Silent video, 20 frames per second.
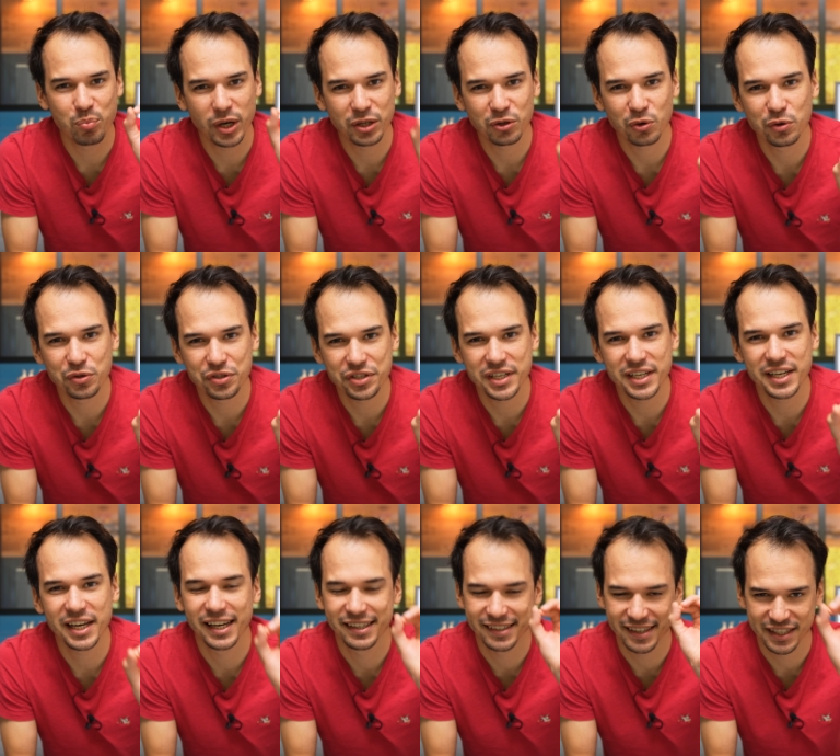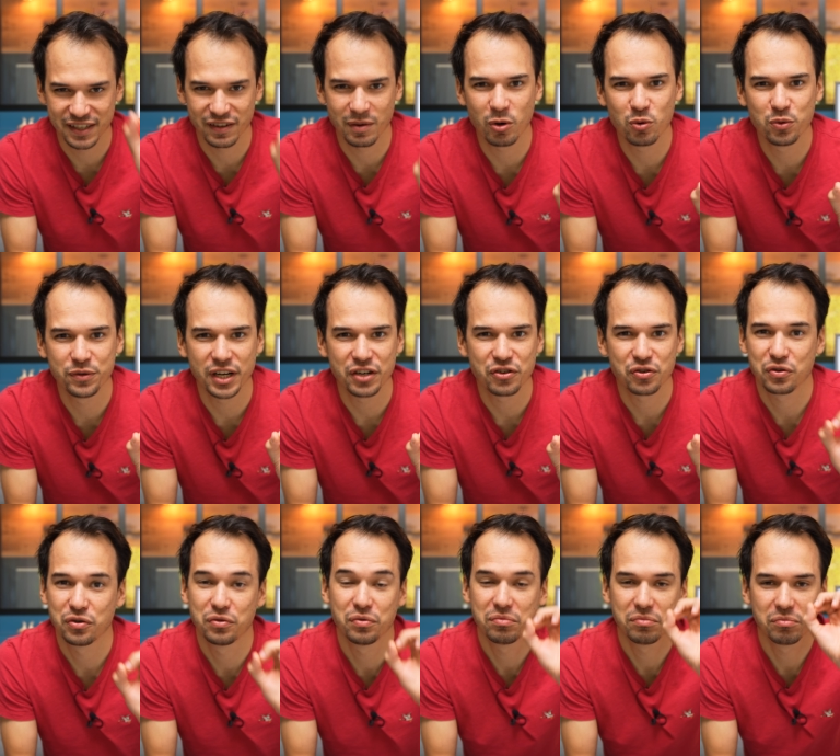pourrait être aussi, et ça c'est vraiment l'usage
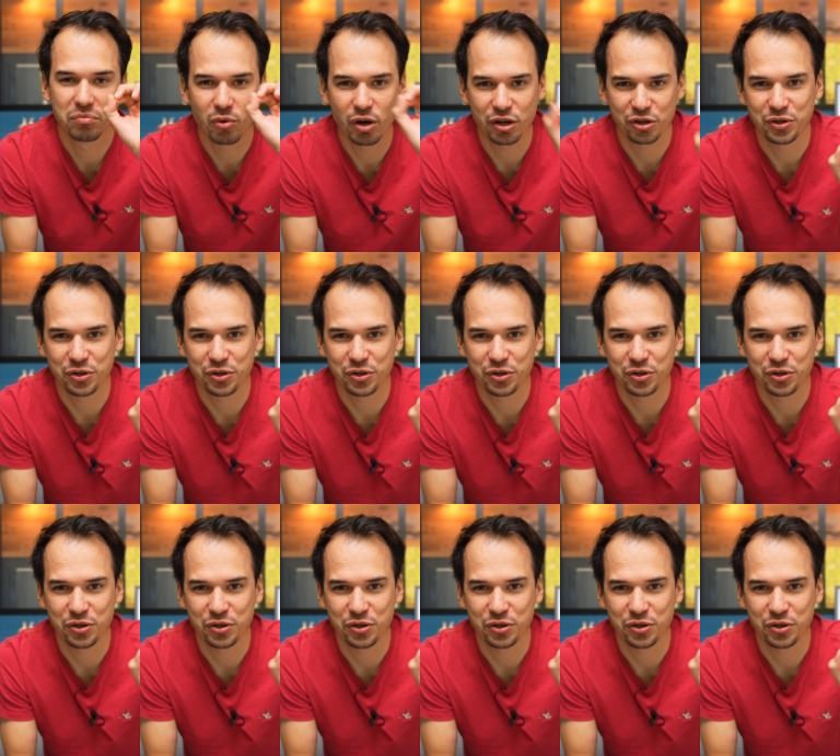que moi